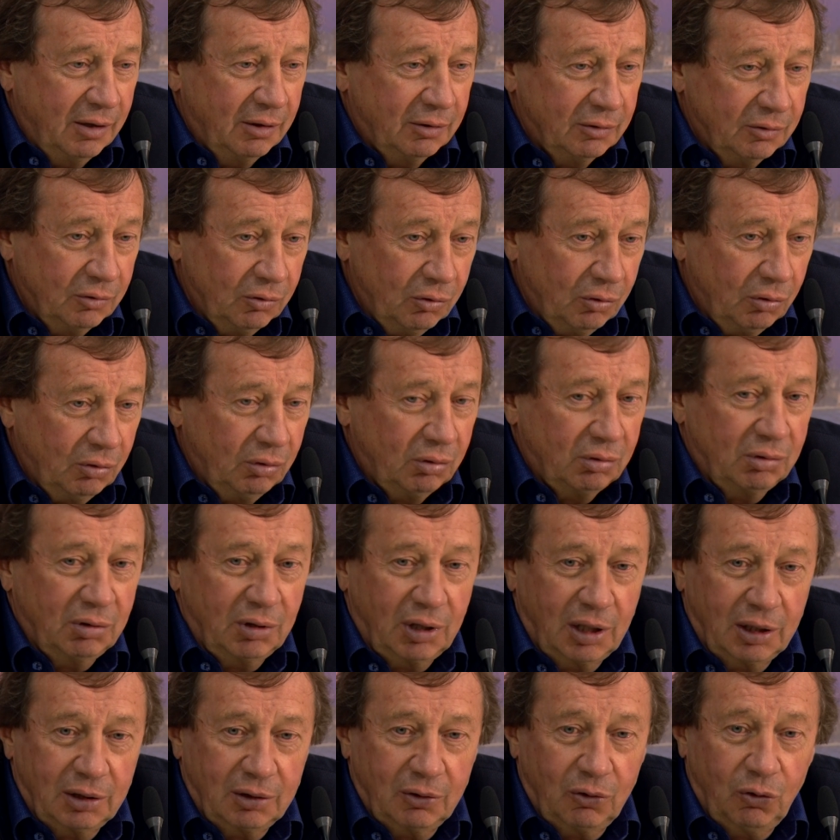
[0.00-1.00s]
Но
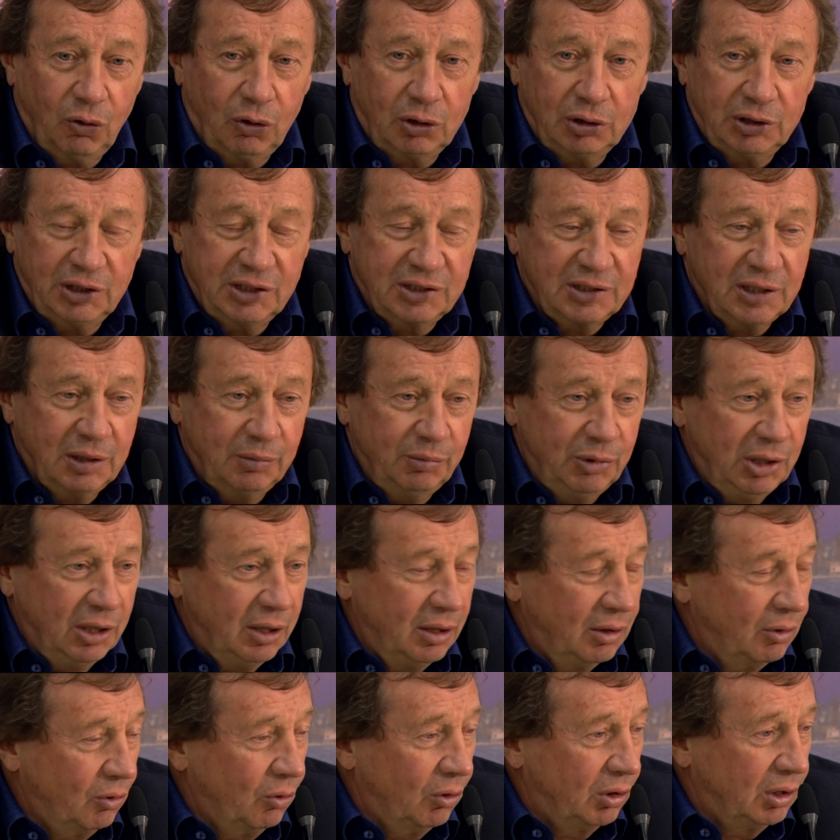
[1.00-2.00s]
ну, гол не
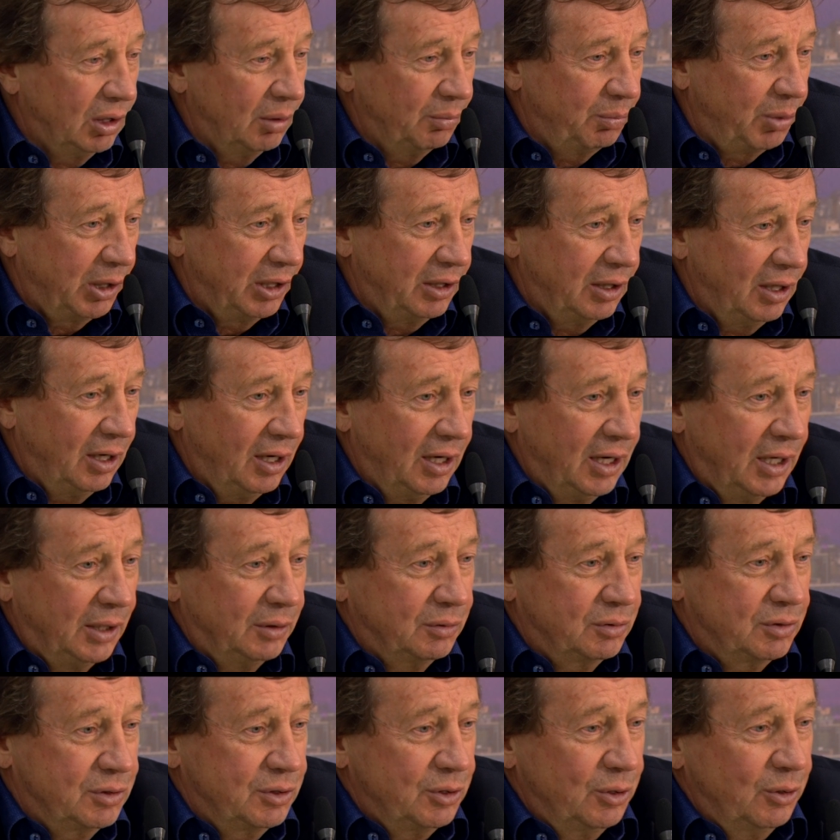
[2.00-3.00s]
забили, гол
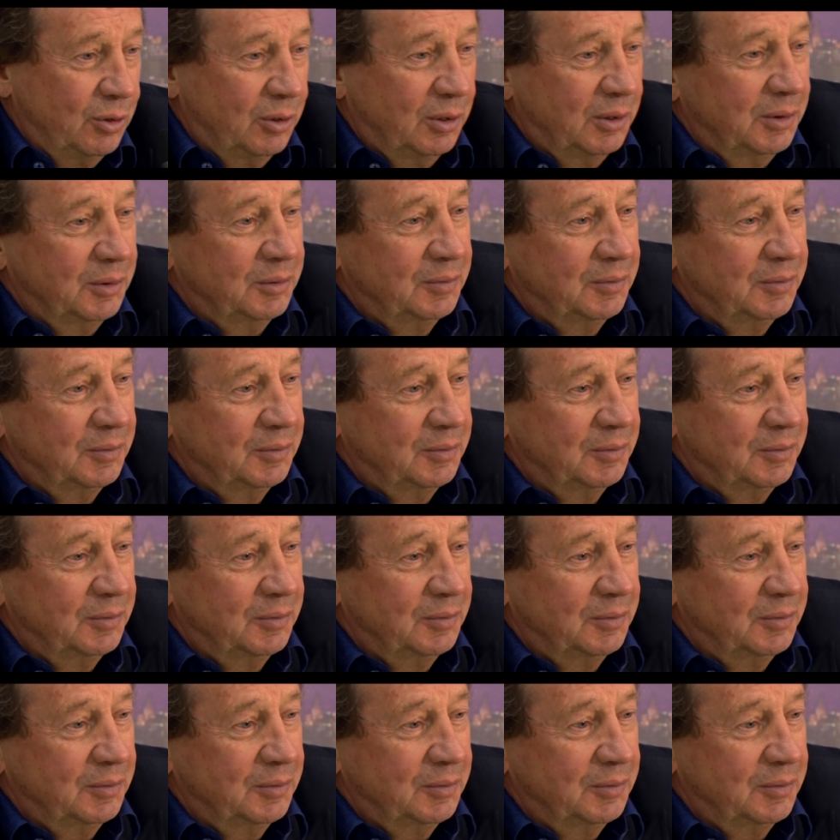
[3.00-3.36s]
определяет все.